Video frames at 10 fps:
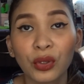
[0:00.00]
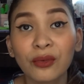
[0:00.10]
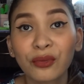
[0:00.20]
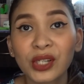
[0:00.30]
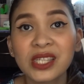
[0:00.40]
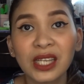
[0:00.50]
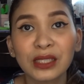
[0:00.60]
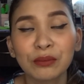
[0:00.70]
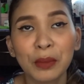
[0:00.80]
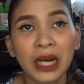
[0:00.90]
Yung first
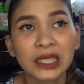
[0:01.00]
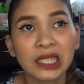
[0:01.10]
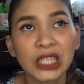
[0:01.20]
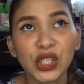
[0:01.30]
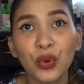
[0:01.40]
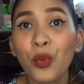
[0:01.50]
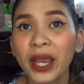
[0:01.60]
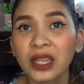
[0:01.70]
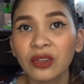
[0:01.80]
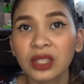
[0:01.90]
guilt box is yung
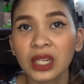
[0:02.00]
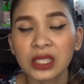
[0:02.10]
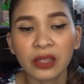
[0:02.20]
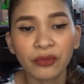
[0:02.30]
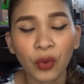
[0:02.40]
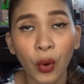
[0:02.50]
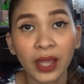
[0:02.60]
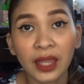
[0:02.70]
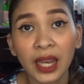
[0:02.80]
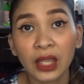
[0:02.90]
white yung na-receive ko
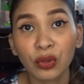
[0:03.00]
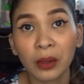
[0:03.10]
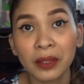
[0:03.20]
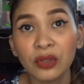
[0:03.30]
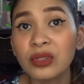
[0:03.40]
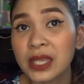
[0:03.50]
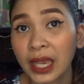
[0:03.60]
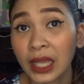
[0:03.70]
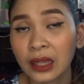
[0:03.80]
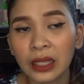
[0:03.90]
and then ito naman yung
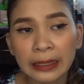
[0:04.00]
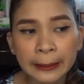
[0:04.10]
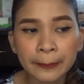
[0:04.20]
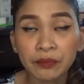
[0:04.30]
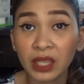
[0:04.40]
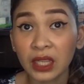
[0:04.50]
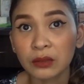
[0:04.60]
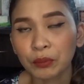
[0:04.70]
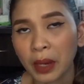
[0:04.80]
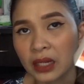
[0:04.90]
second na
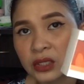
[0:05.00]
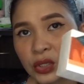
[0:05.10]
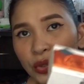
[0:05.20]
guilt box.